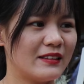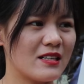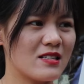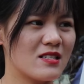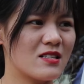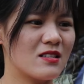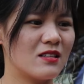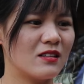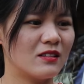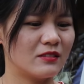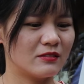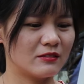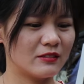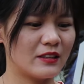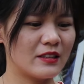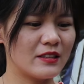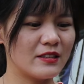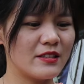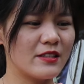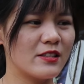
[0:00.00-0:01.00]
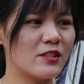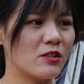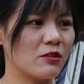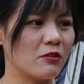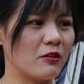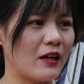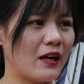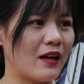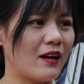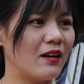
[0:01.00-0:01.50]
但是跟你
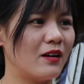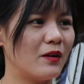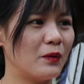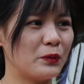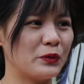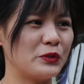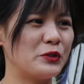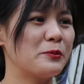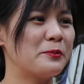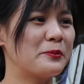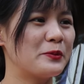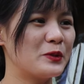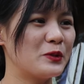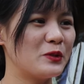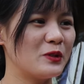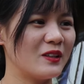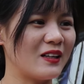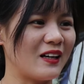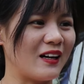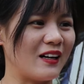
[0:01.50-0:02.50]
走呀，我就不去